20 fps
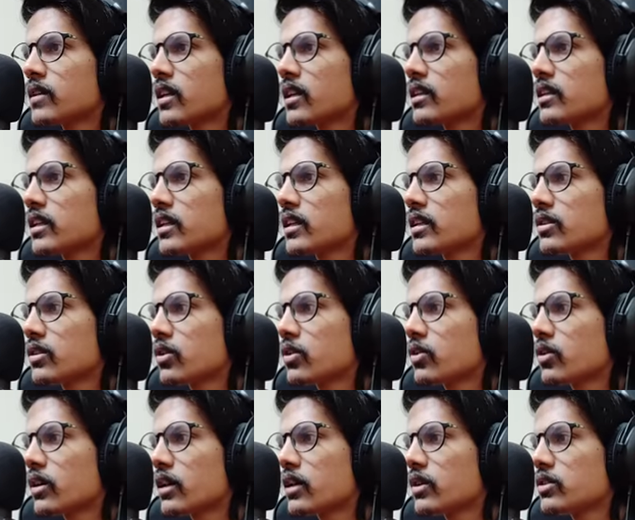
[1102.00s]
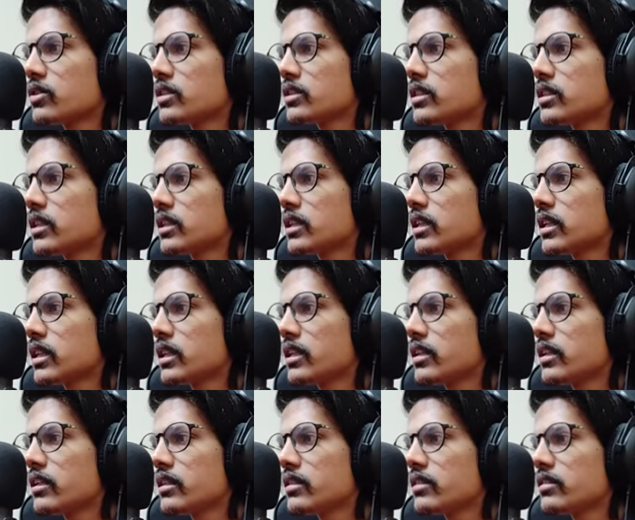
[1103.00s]
అంతే తక్కువగానే వచ్చింది
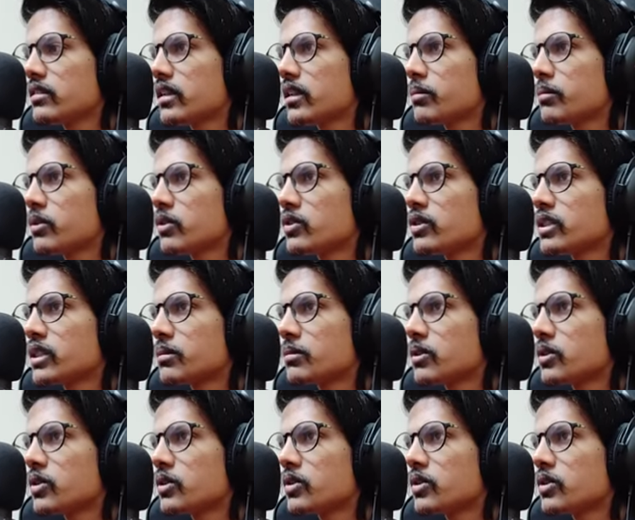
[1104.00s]
కానీ సరిపోవచ్చేమో